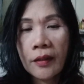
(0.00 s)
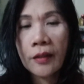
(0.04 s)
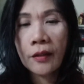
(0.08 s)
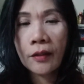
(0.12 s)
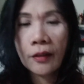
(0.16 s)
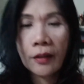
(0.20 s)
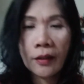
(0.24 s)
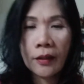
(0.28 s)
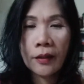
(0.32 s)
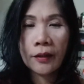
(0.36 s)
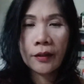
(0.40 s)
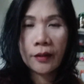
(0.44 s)

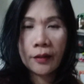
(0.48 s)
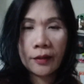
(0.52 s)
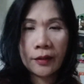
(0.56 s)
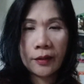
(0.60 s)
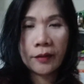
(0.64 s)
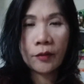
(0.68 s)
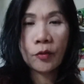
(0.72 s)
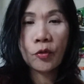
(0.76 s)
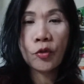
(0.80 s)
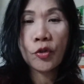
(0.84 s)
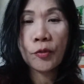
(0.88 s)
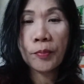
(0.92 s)

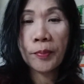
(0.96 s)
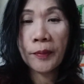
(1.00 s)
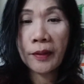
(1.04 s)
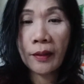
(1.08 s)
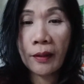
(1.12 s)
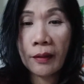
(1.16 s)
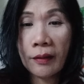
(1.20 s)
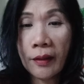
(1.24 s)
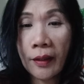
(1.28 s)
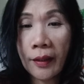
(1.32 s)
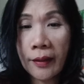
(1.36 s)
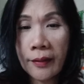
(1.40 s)
uh,
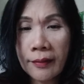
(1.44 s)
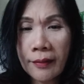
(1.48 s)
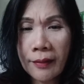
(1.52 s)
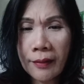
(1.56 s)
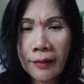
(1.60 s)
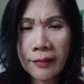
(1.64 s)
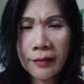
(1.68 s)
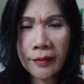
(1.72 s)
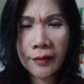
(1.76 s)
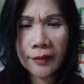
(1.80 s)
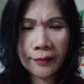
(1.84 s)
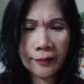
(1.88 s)
hospital guys
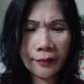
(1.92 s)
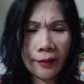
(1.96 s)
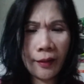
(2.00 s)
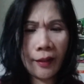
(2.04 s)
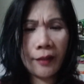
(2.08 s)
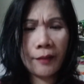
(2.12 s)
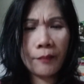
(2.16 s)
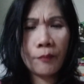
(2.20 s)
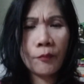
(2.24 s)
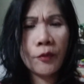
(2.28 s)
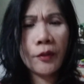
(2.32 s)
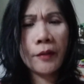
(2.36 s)
kasi
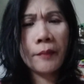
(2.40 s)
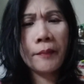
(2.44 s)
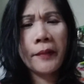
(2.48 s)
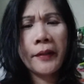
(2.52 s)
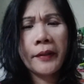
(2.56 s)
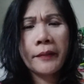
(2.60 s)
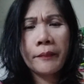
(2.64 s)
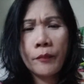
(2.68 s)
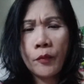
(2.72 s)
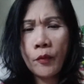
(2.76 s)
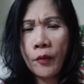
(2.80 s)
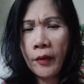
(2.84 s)
alam mo
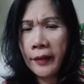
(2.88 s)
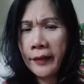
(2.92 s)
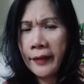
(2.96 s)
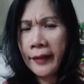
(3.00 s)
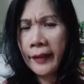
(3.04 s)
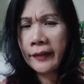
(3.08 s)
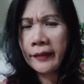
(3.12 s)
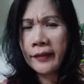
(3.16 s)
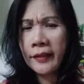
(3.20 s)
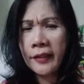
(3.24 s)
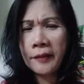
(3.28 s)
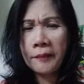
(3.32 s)
naman buhay
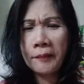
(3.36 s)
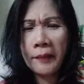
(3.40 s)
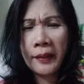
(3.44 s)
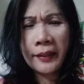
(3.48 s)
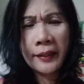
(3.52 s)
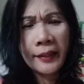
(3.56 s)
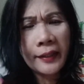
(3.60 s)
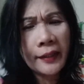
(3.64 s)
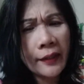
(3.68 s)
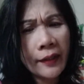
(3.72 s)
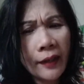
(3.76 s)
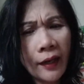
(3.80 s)
natin
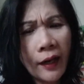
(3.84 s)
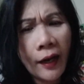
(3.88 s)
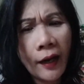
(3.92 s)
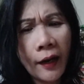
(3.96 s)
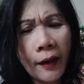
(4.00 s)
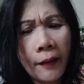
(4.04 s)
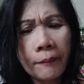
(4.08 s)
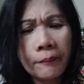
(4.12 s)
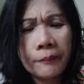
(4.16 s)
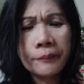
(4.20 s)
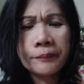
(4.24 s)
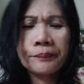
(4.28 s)

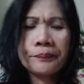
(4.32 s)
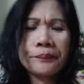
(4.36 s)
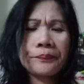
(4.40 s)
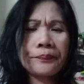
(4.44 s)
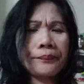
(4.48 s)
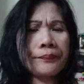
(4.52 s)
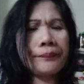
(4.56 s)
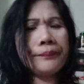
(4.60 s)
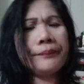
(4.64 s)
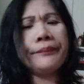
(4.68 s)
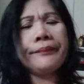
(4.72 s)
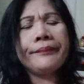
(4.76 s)
mahirap
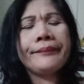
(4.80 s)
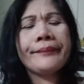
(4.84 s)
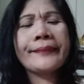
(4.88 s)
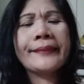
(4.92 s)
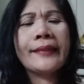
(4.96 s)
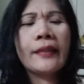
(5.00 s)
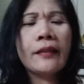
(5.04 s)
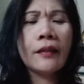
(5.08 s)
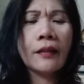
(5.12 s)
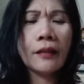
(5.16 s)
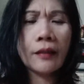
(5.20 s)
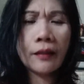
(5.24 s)

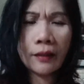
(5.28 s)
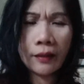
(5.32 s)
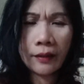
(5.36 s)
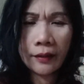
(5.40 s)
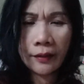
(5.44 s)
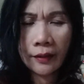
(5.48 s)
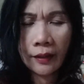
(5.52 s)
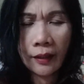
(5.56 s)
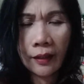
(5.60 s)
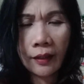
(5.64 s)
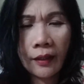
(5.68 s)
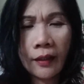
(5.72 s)

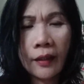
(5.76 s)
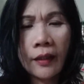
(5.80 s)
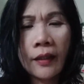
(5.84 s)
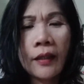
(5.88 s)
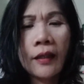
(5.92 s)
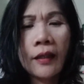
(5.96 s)
kaya